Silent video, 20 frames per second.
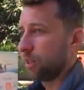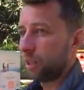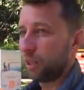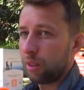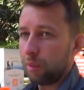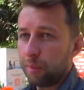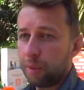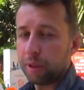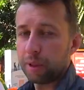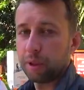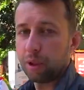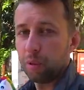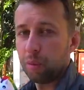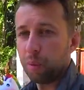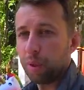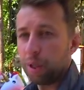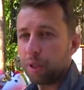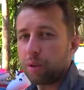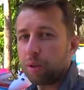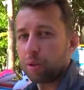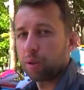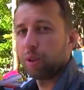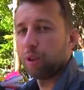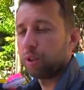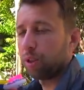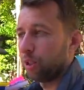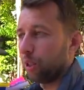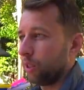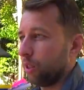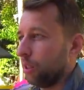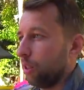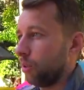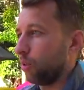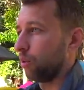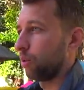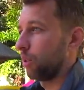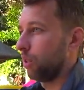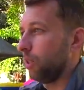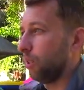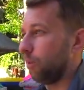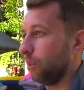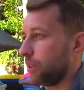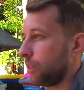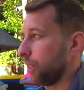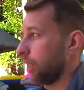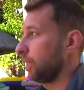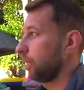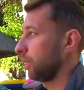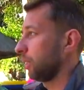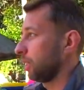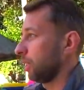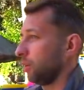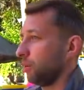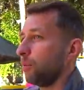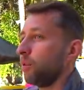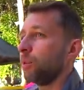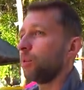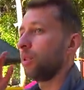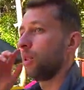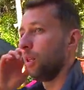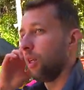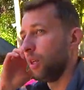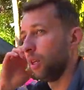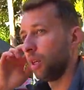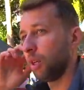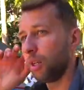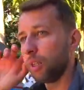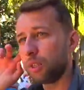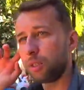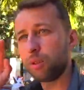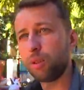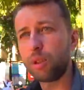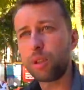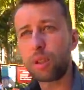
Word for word: за дополнительную плату развлечения, круги, матрасы там вот. А с той